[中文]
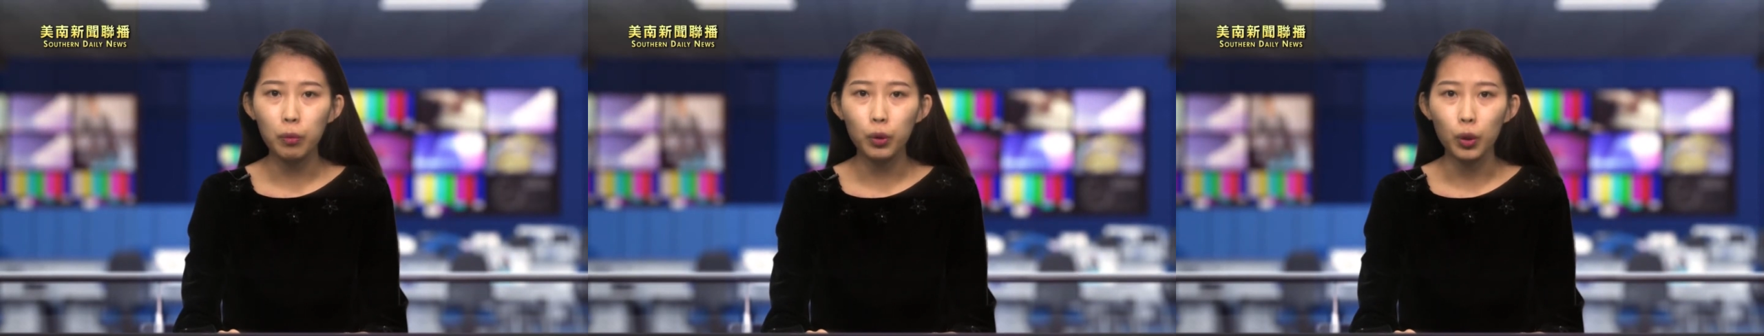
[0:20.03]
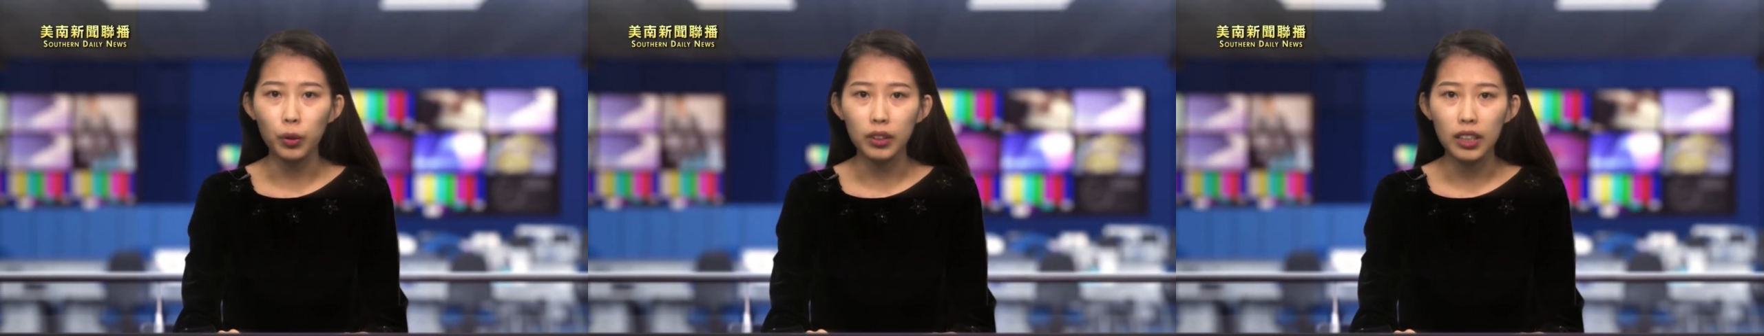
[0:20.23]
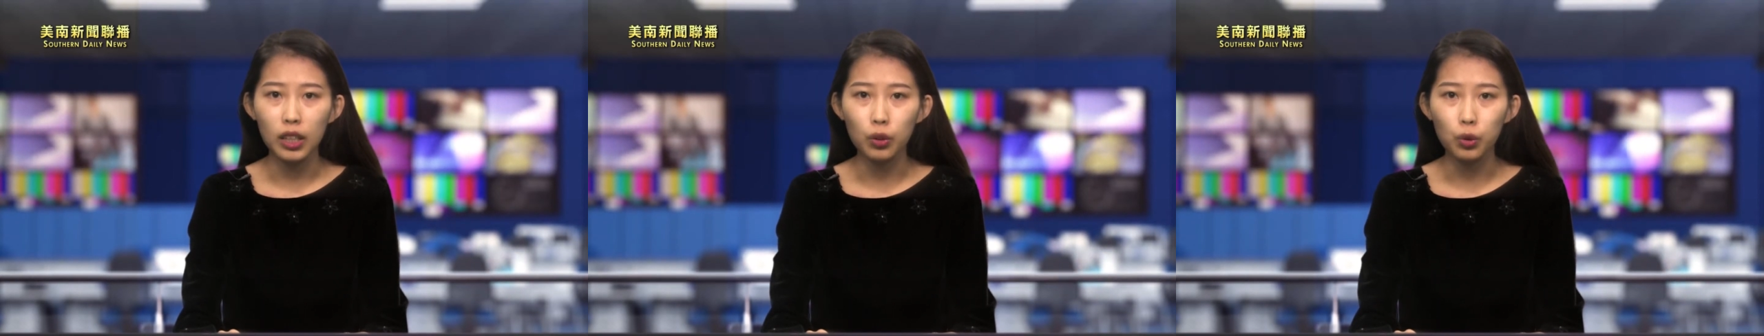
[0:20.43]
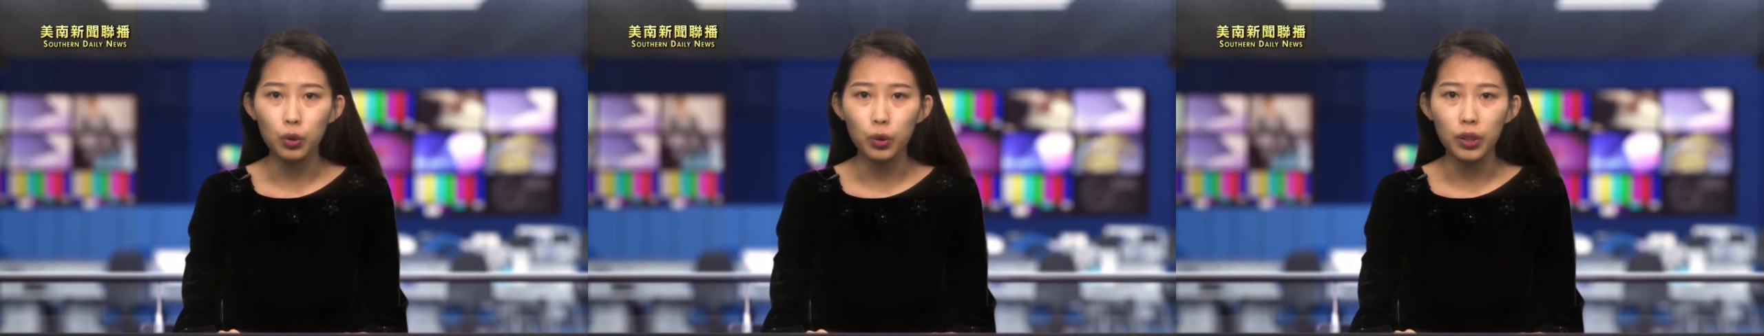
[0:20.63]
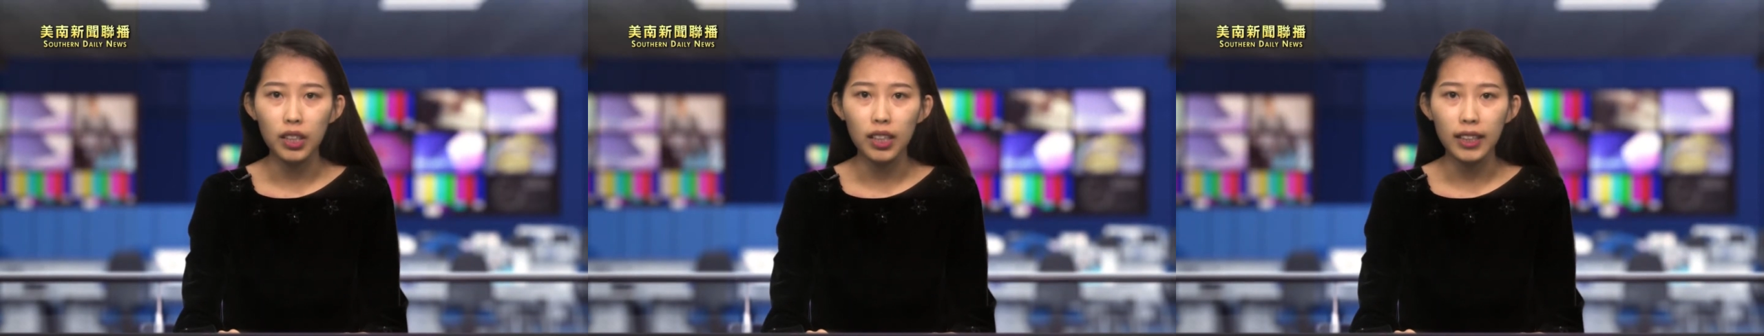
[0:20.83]
不同地
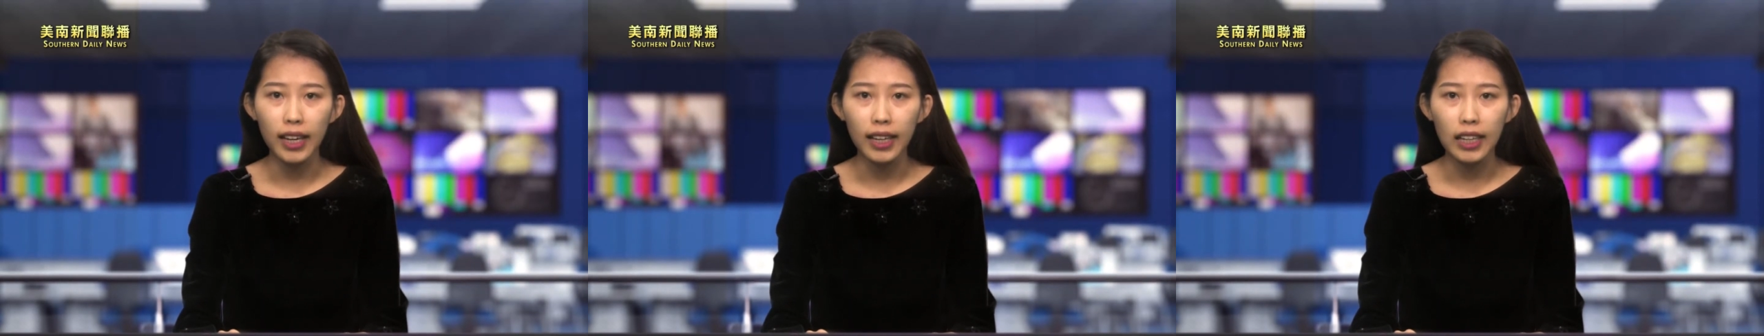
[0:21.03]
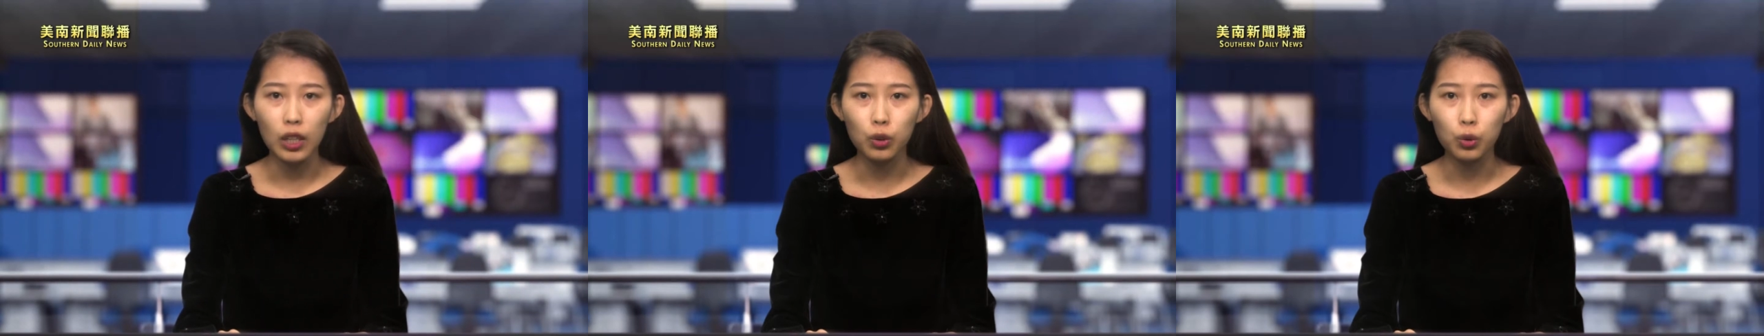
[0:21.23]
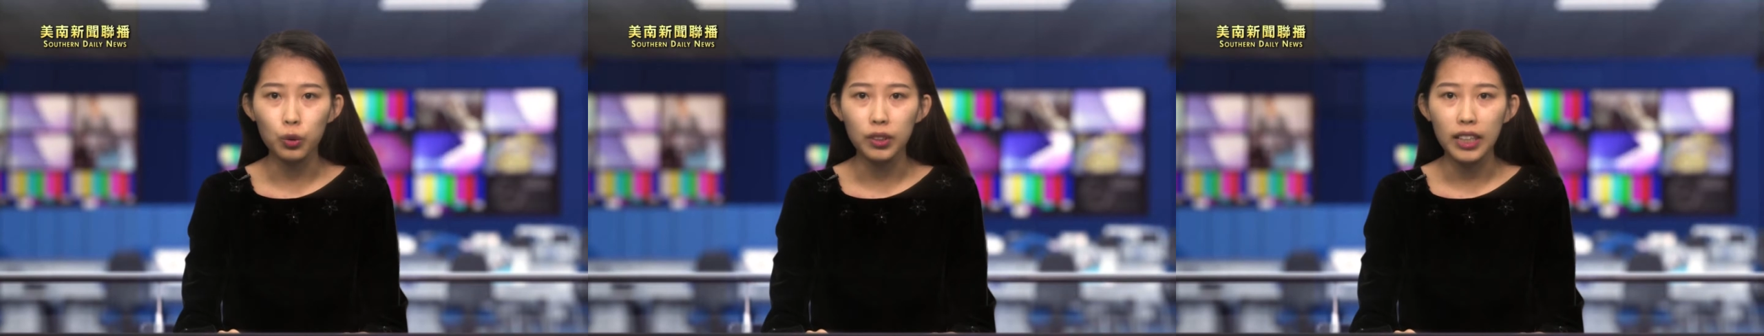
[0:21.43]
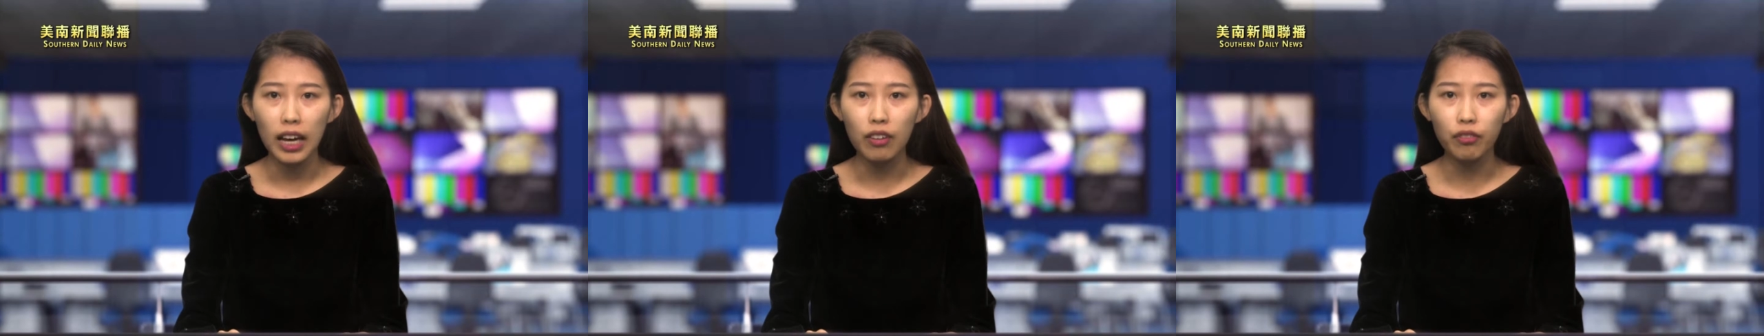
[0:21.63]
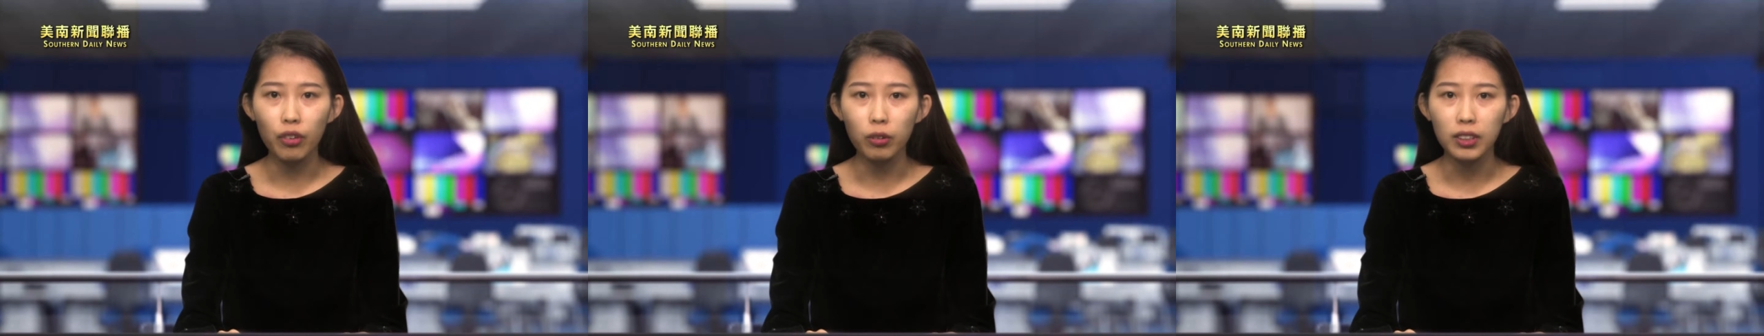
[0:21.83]
区各类艺术
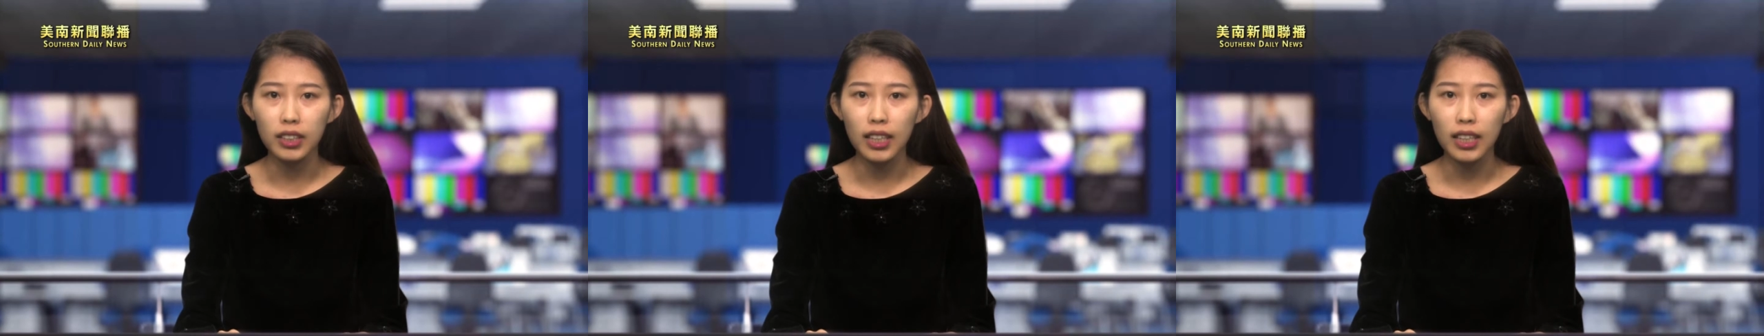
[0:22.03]
家奉